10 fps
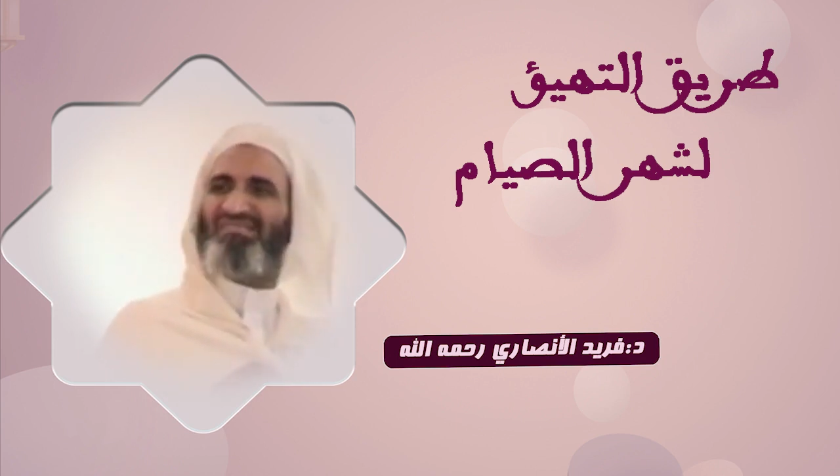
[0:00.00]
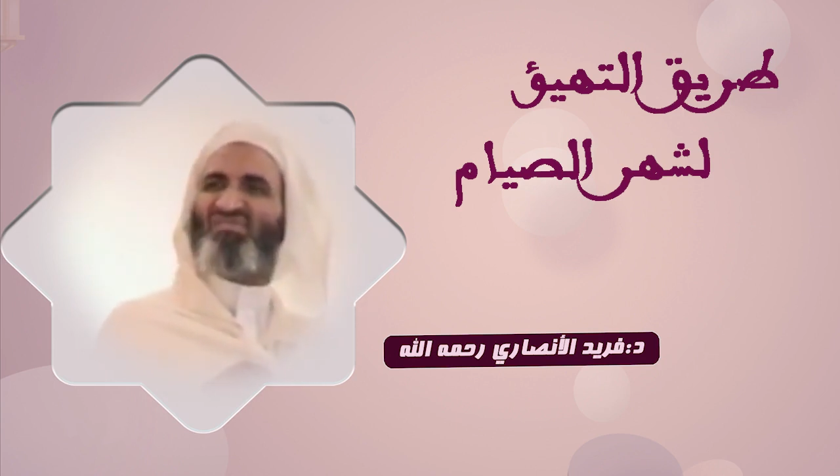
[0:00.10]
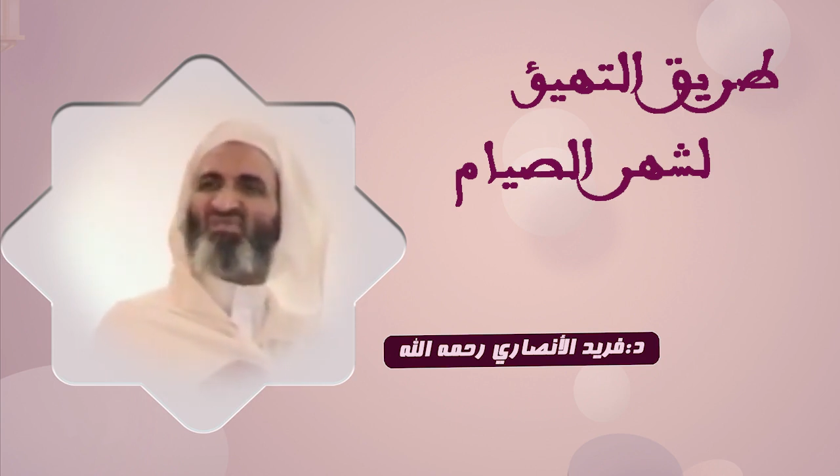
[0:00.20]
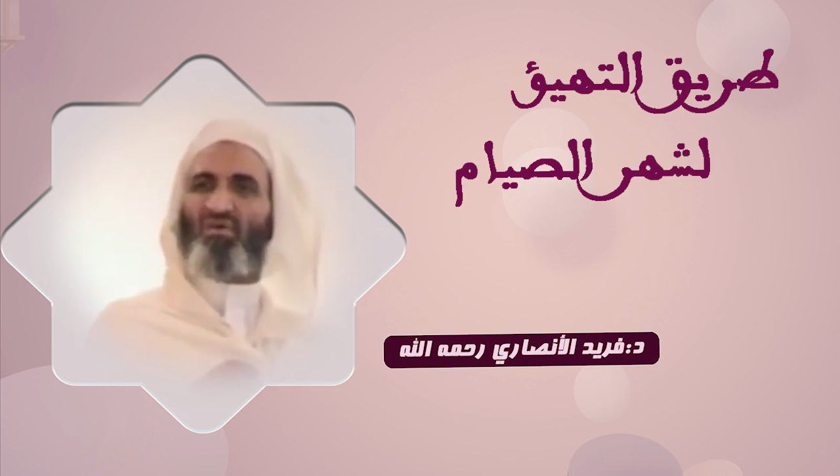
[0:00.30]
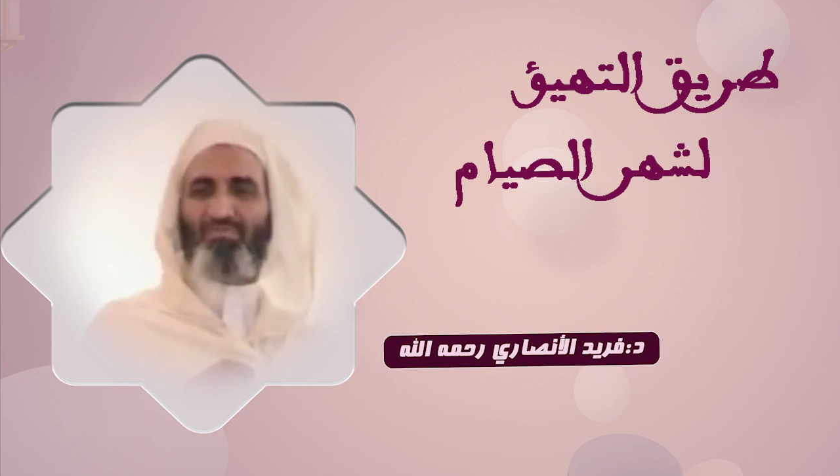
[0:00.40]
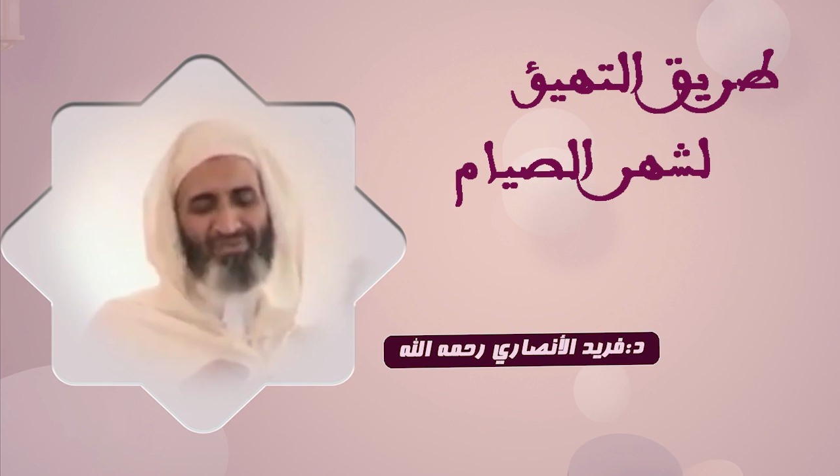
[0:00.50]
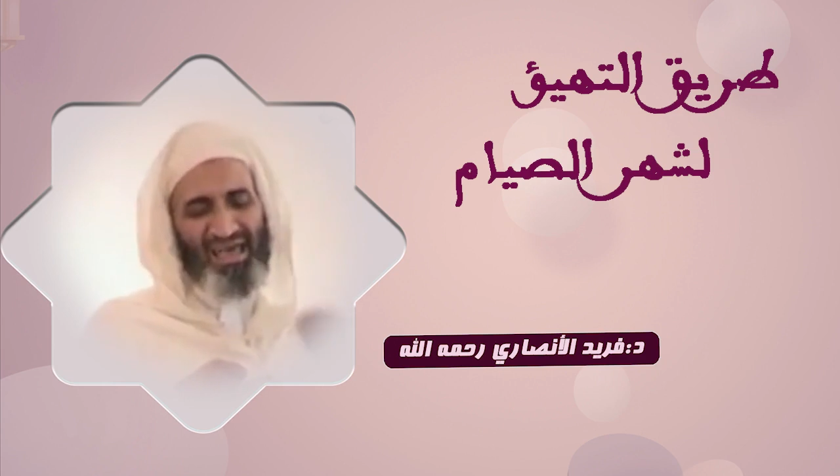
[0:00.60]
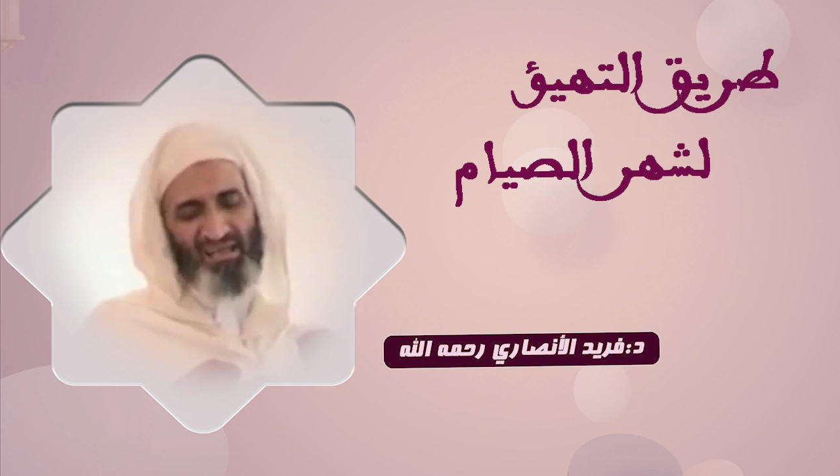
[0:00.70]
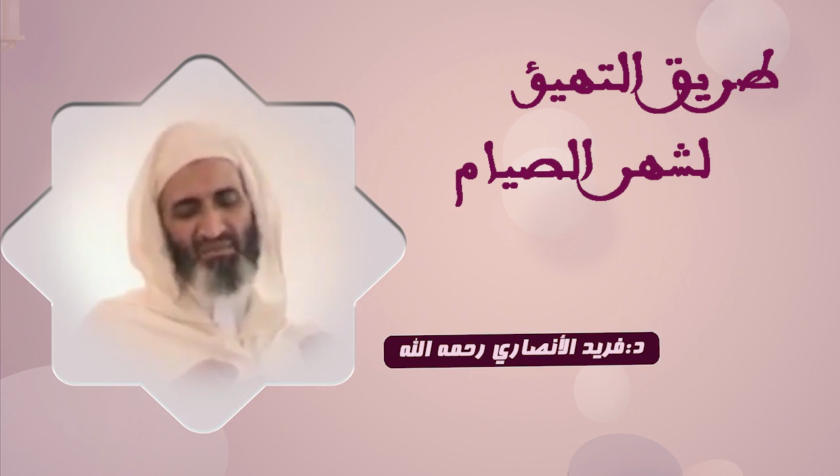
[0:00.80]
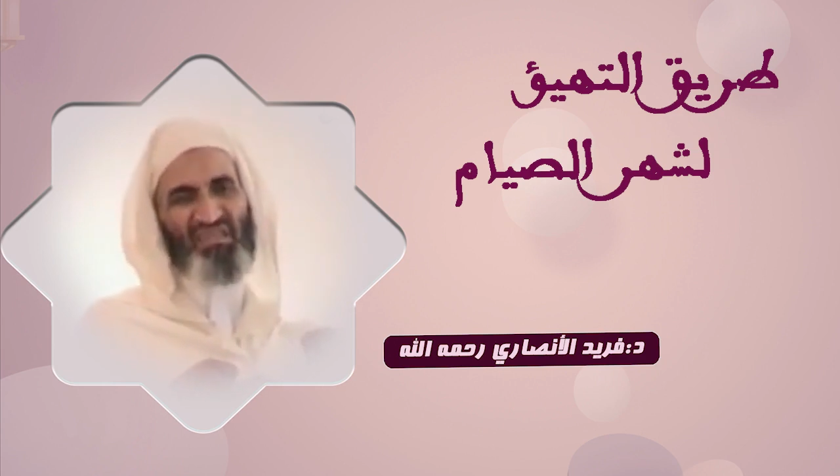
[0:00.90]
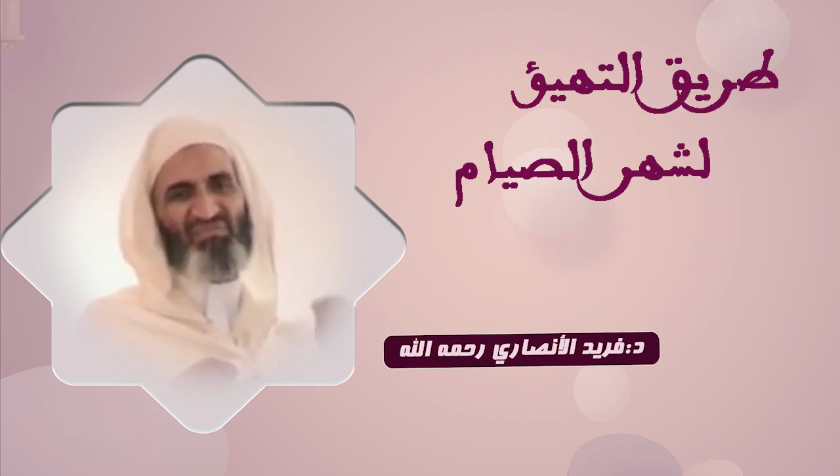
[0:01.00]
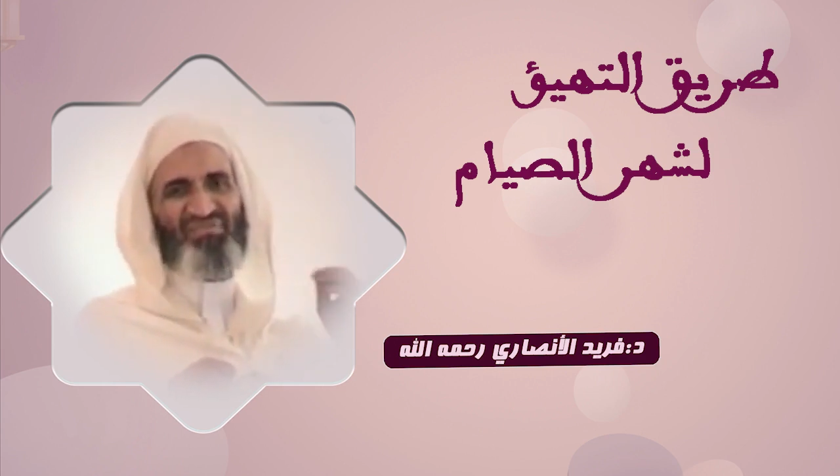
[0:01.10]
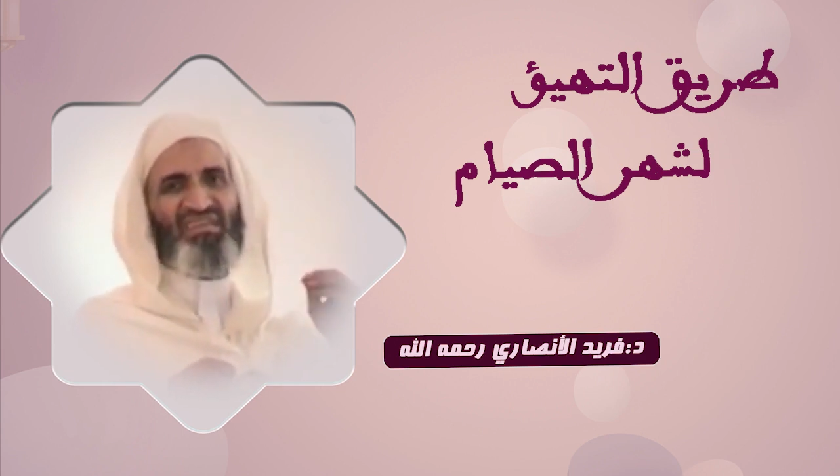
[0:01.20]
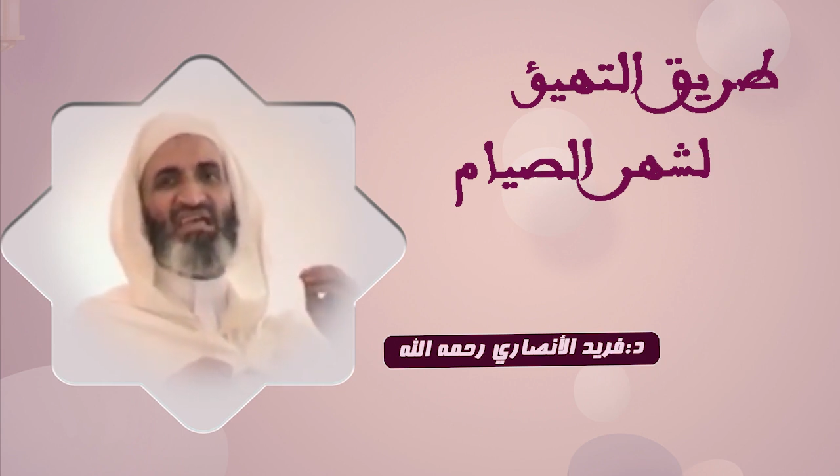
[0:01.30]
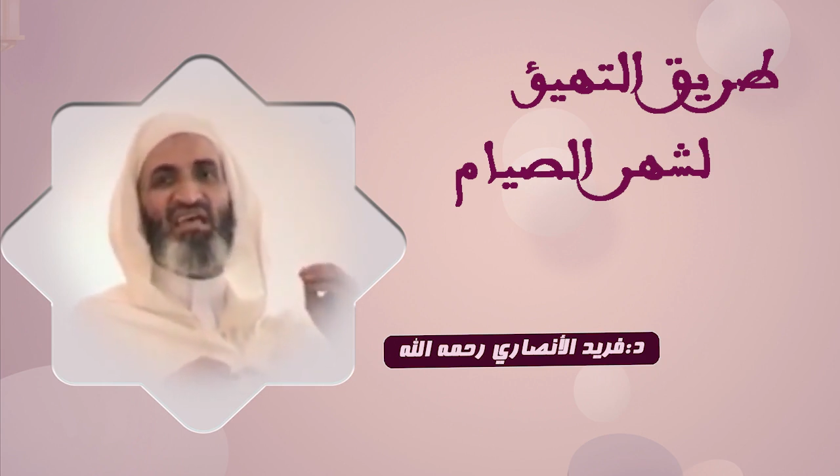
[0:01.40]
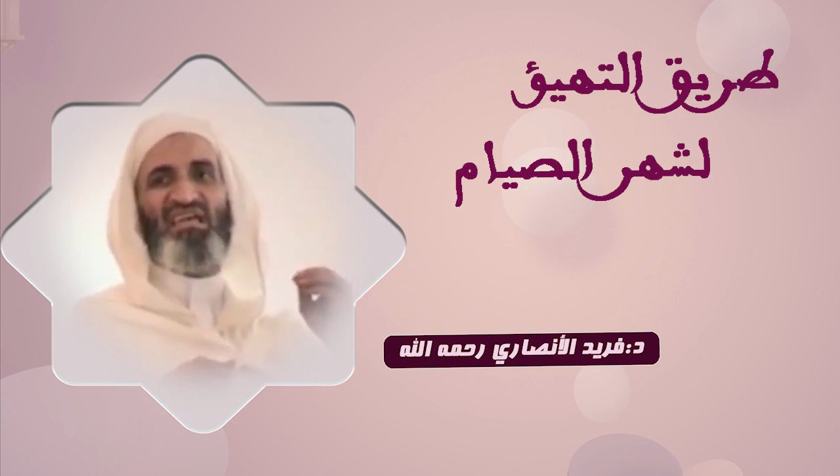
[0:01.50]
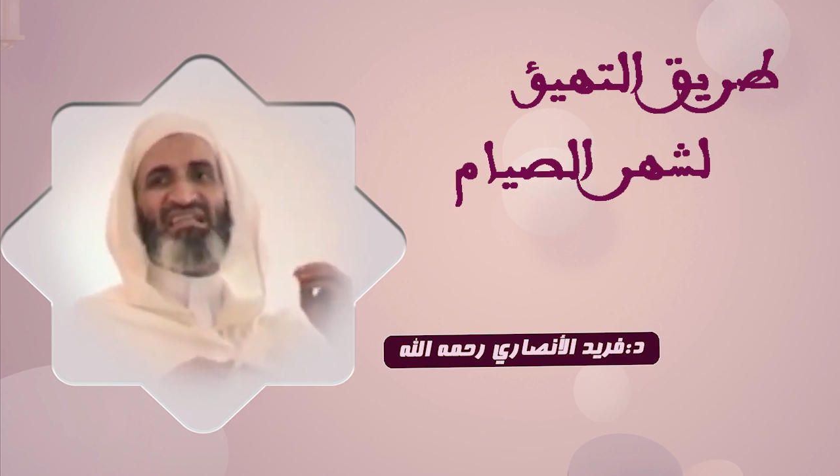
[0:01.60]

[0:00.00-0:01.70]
غطس رب العالمين في